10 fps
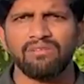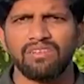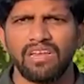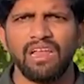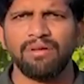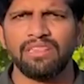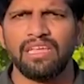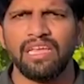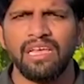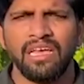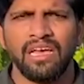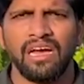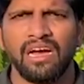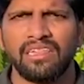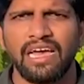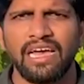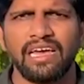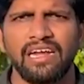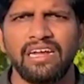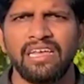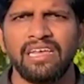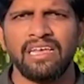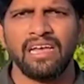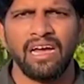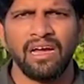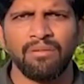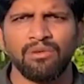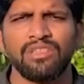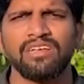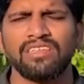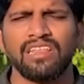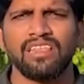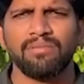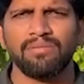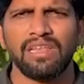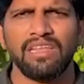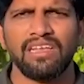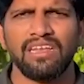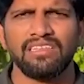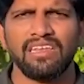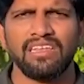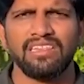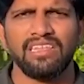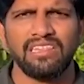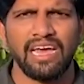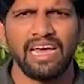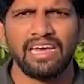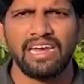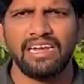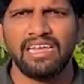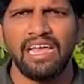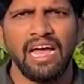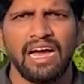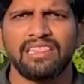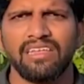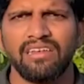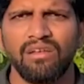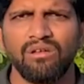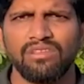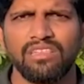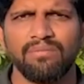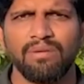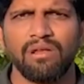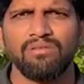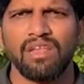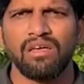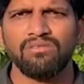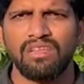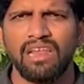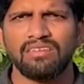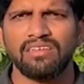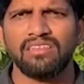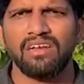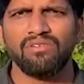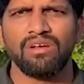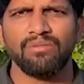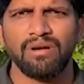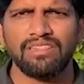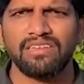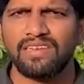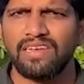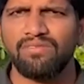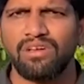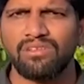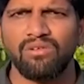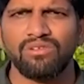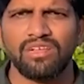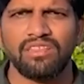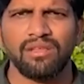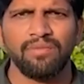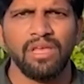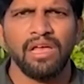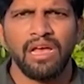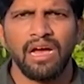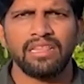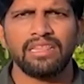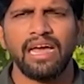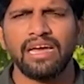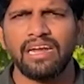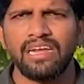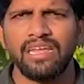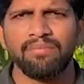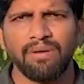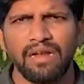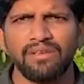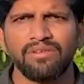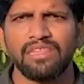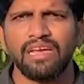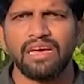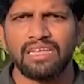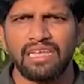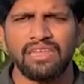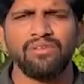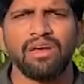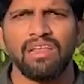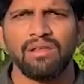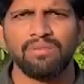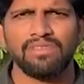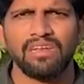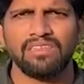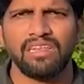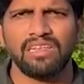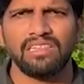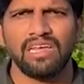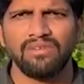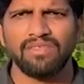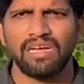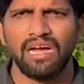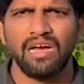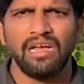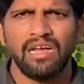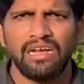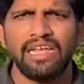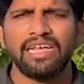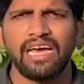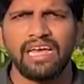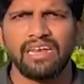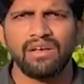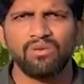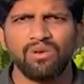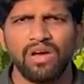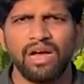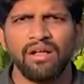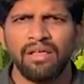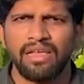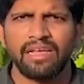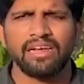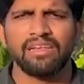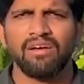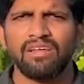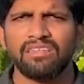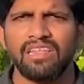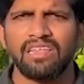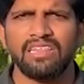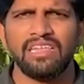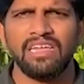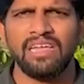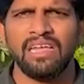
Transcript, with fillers: కూడా చాలామంది దయాకరెడ్డి మృతికి సంతాపం తెలియడం జరిగింది దయాకరెడ్డి అంత్యక్రియల్లో సైతం పాల్గొన్నారు జిల్లాకు చెందినటువంటి మంత్రి శ్రీనివాస్ గౌడ్ సైతం దయాకరెడ్డి పార్థివ దేహానికి నివాళులు అర్పించడం జరిగింది అదేవిధంగా డీకే అర్ణ కూడా ఇక్కడికి రావడం జరిగింది